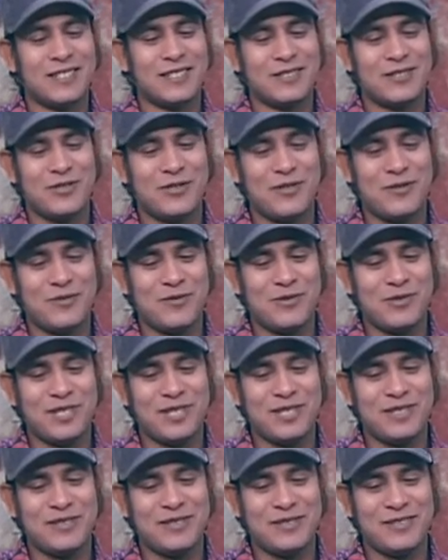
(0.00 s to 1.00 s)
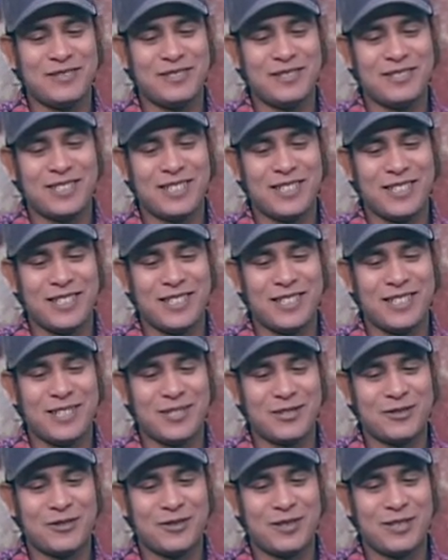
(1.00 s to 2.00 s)
জন্মদিনটা
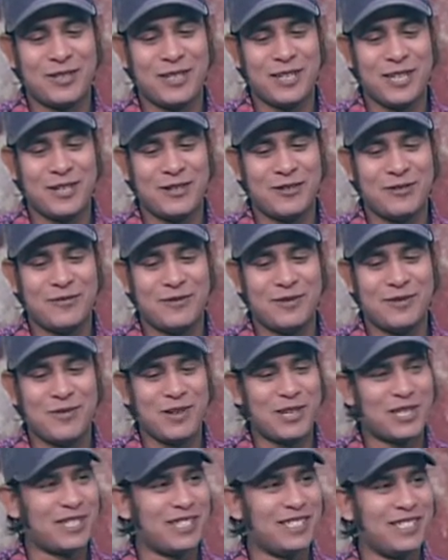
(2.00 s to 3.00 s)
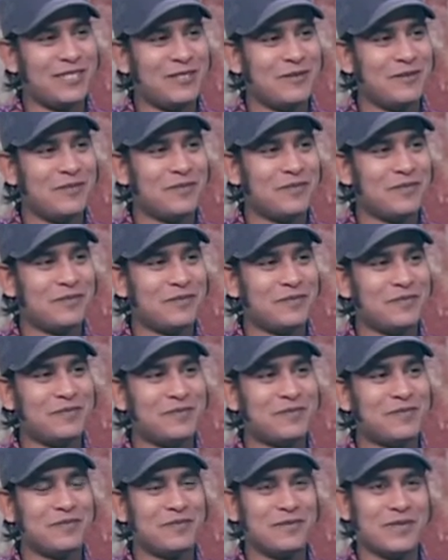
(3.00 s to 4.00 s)
আসলে একদমই বাসায়
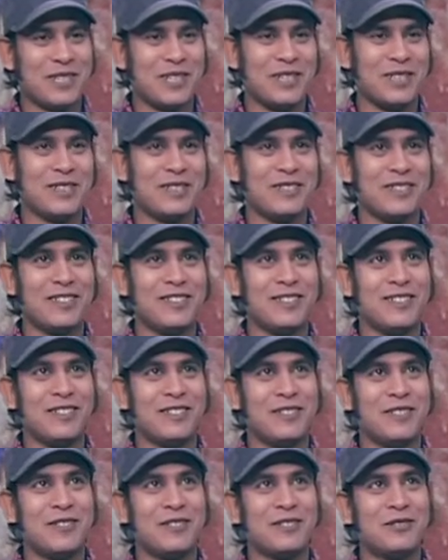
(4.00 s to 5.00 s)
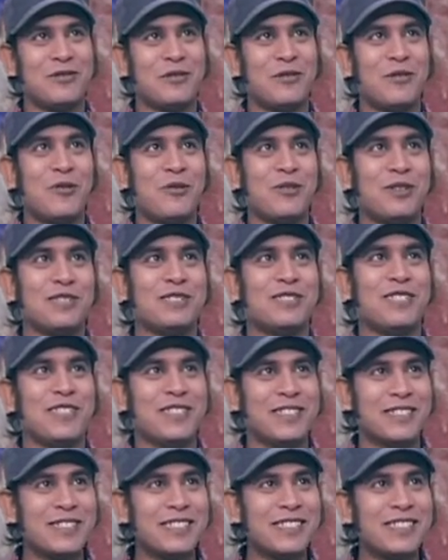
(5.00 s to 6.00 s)
আচ্ছা আসলে অনেক
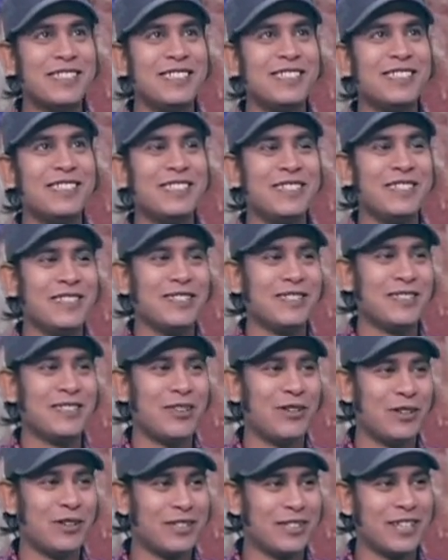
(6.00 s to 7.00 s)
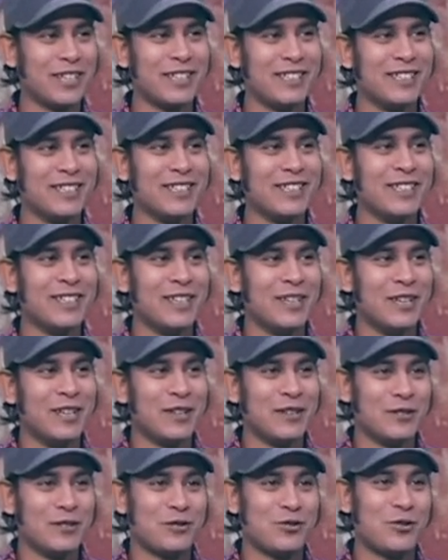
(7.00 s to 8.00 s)
জায়গা থেকেই দাওয়াত থাকে
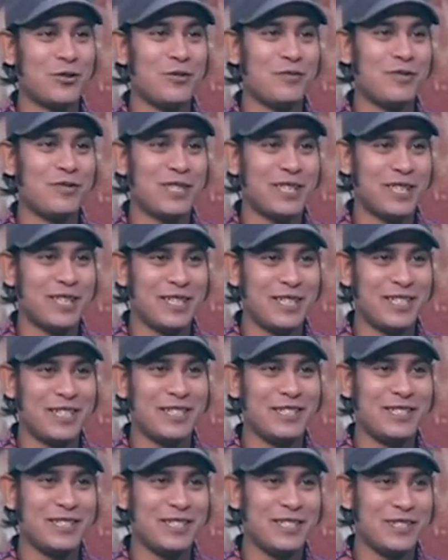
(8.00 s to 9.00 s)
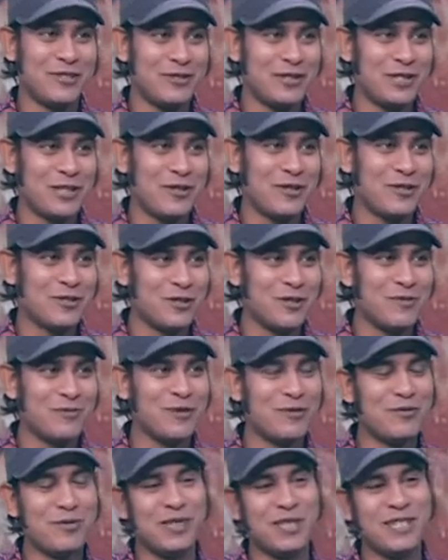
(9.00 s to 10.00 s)
সব জায়গা যেহেতু যাওয়া
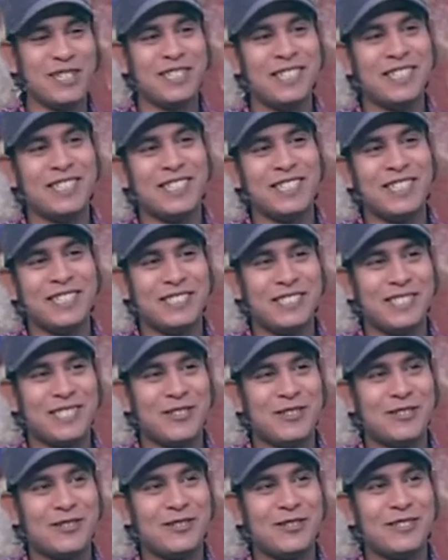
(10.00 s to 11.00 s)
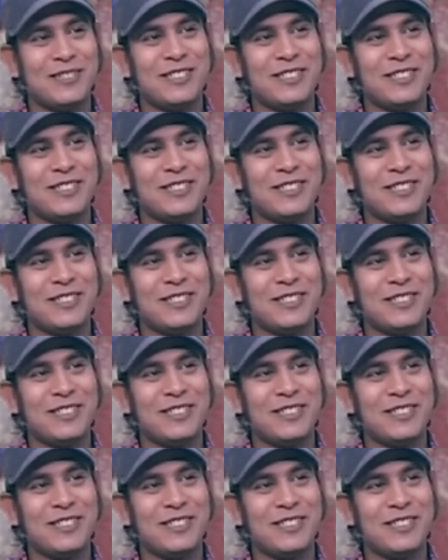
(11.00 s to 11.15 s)
সম্ভব না সেই কারণে